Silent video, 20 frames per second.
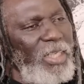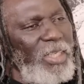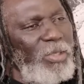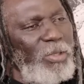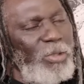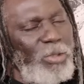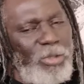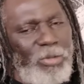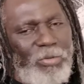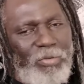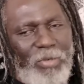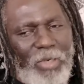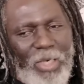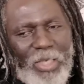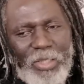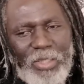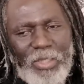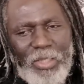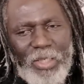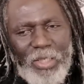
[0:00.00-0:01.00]
Côte
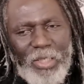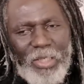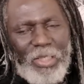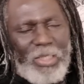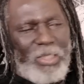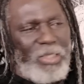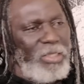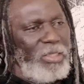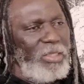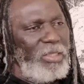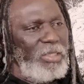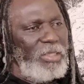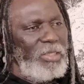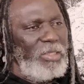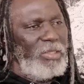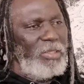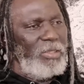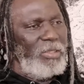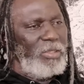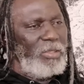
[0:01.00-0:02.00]
d'Ivoire, c'est.
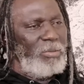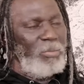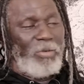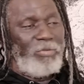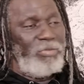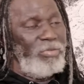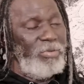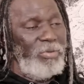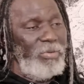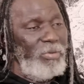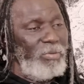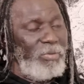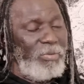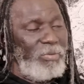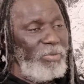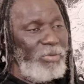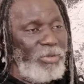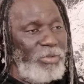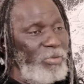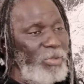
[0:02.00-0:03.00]
Je m'en fous.
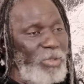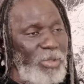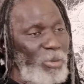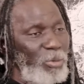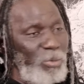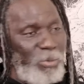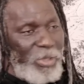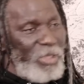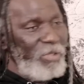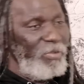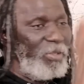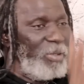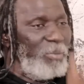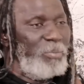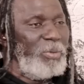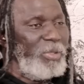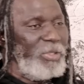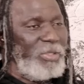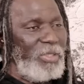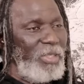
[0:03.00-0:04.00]
Je veux que lui devienne
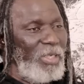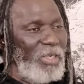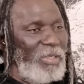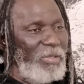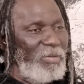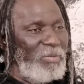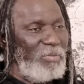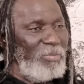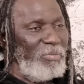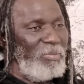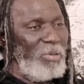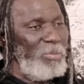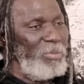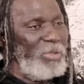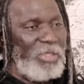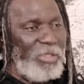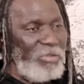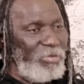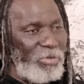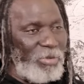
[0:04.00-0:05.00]
président, même
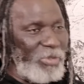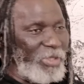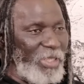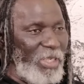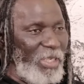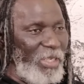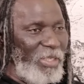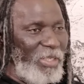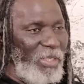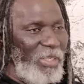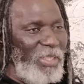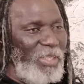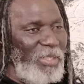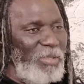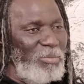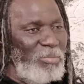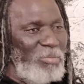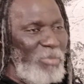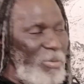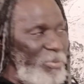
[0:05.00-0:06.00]
s'il ne faut rien.
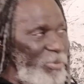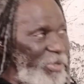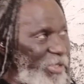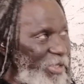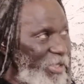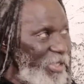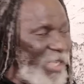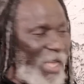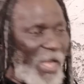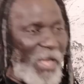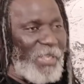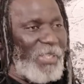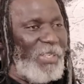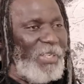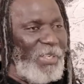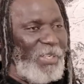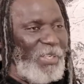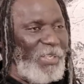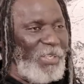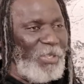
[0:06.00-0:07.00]
Même s'il n'y a
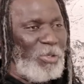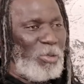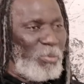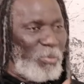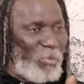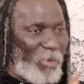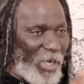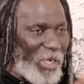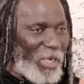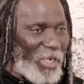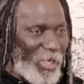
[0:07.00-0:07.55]
rien, au moins